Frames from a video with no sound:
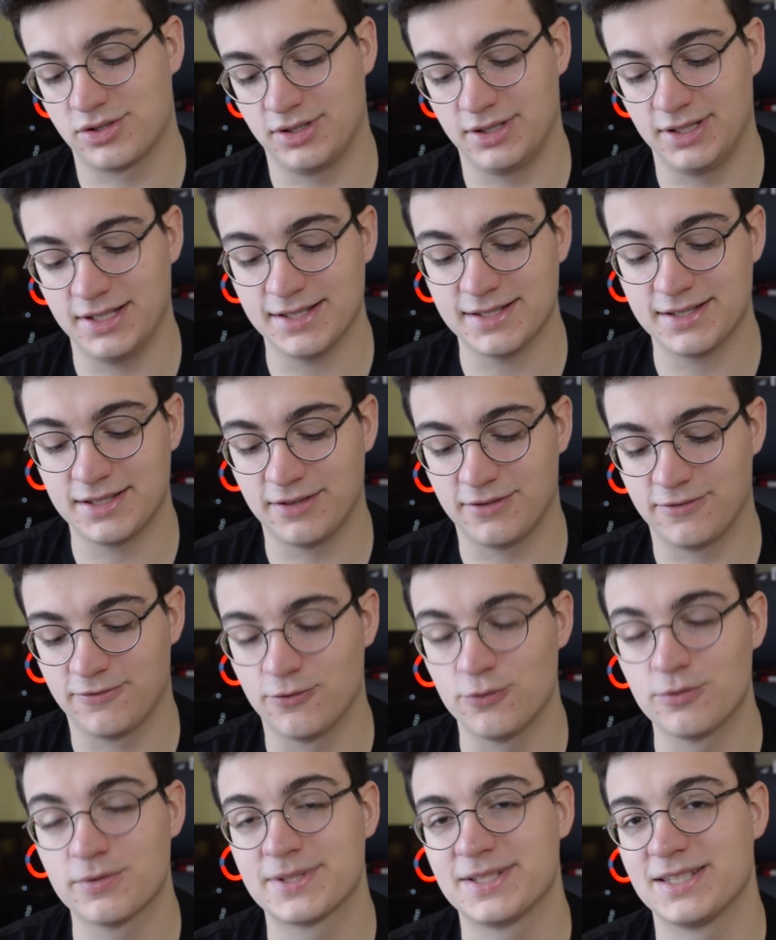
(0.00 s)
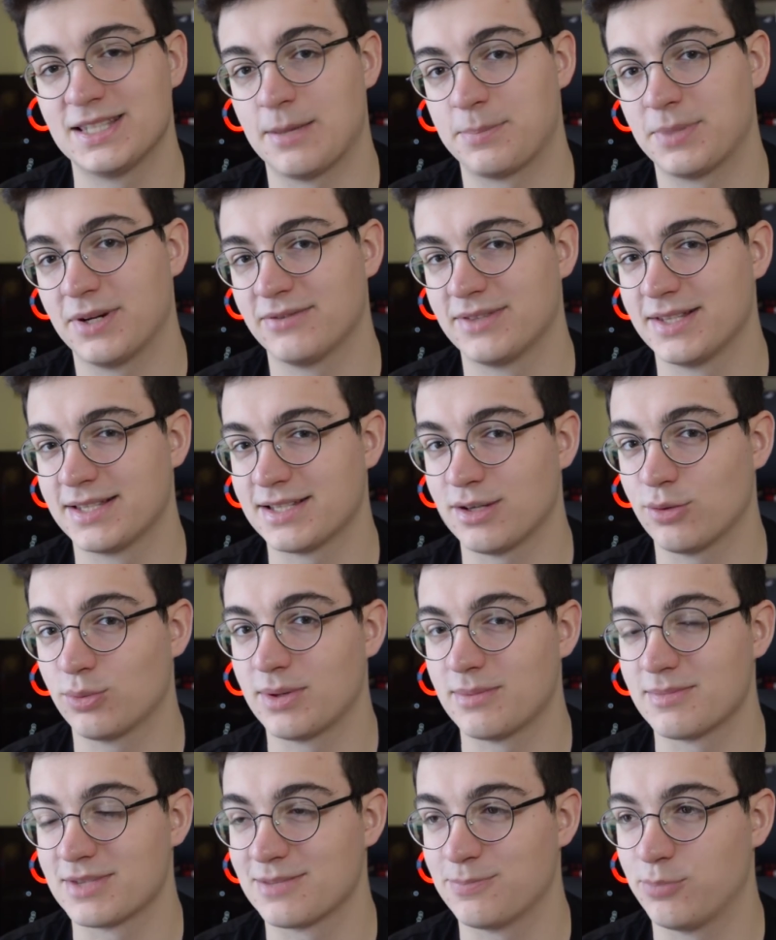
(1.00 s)
Jest tych funkcji naprawdę
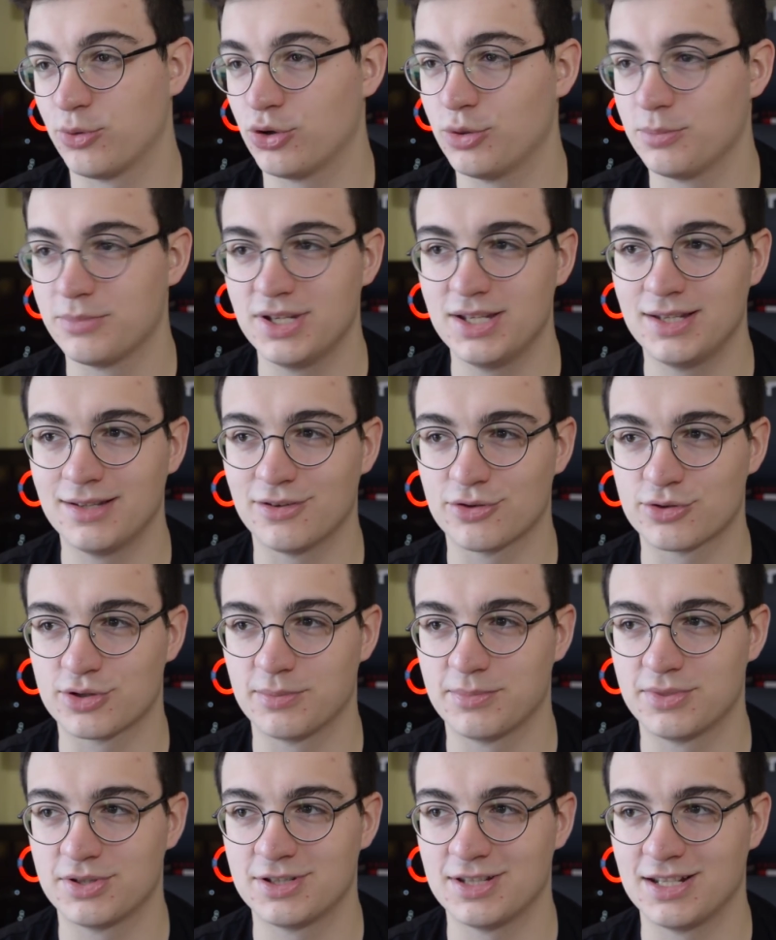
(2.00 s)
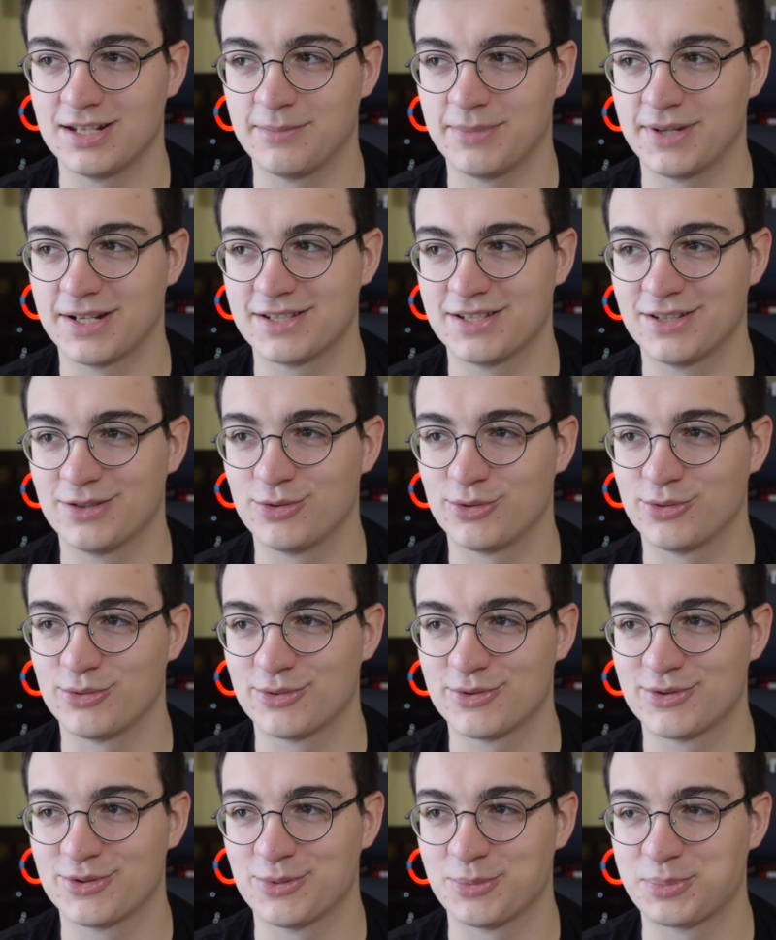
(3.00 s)
całkiem sporo. Mi osobiście najbardziej do
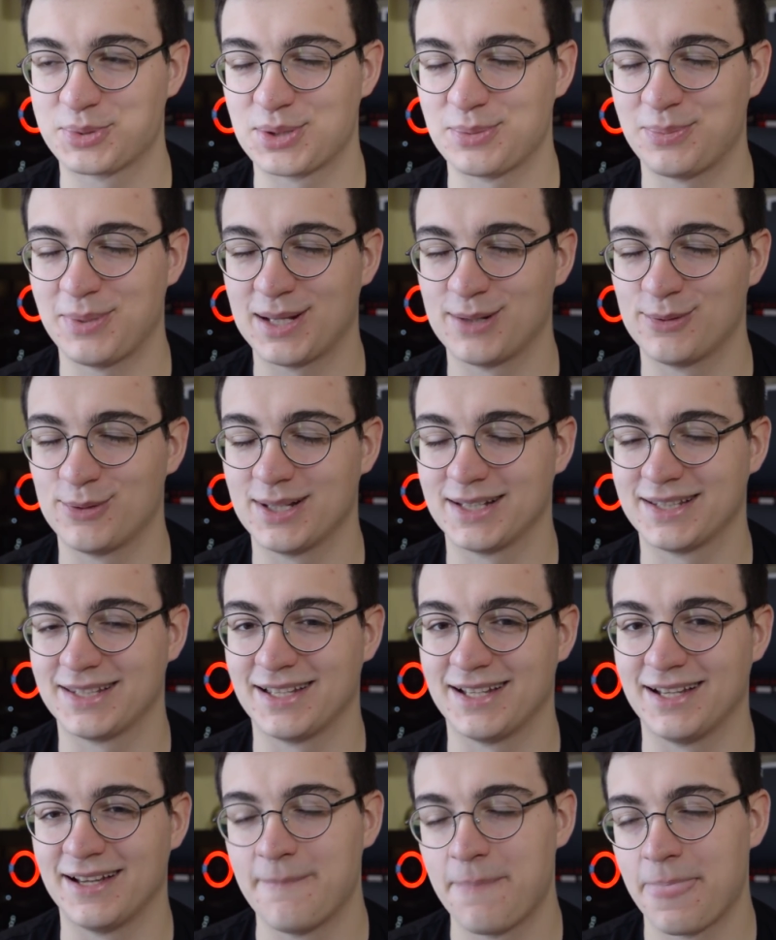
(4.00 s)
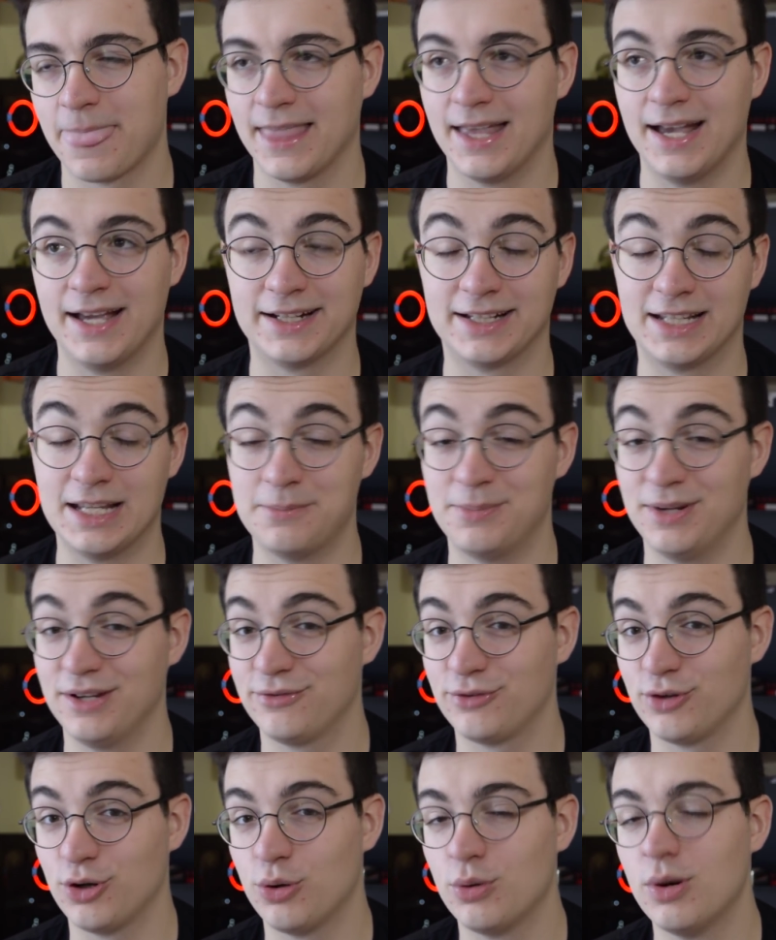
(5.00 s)
gustu przypadła ta RGB
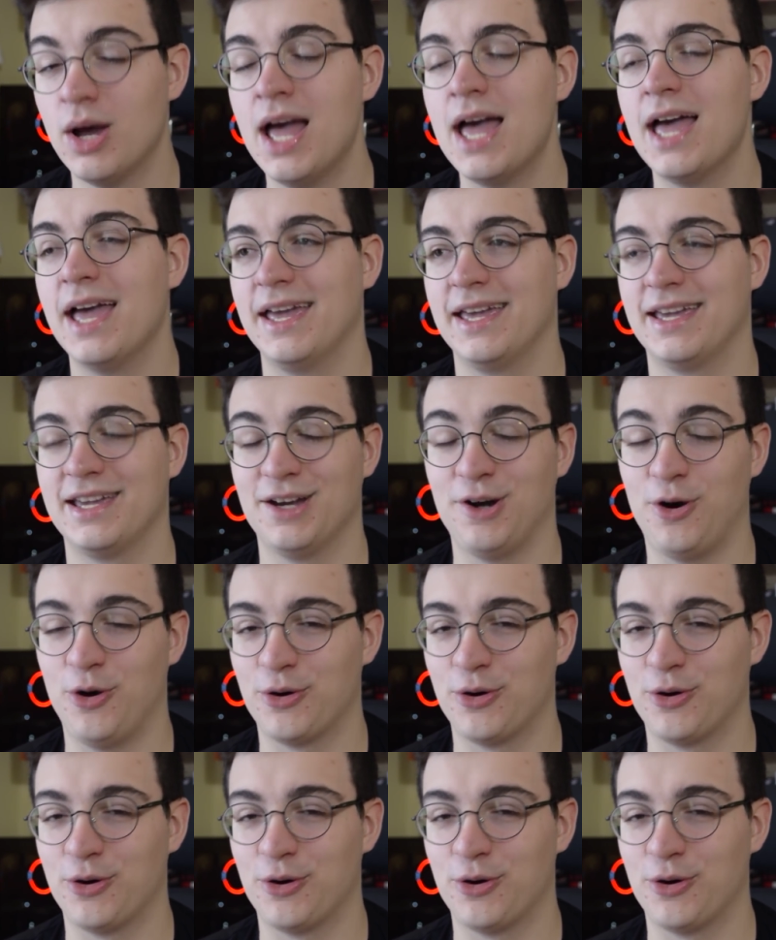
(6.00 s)
Flow e,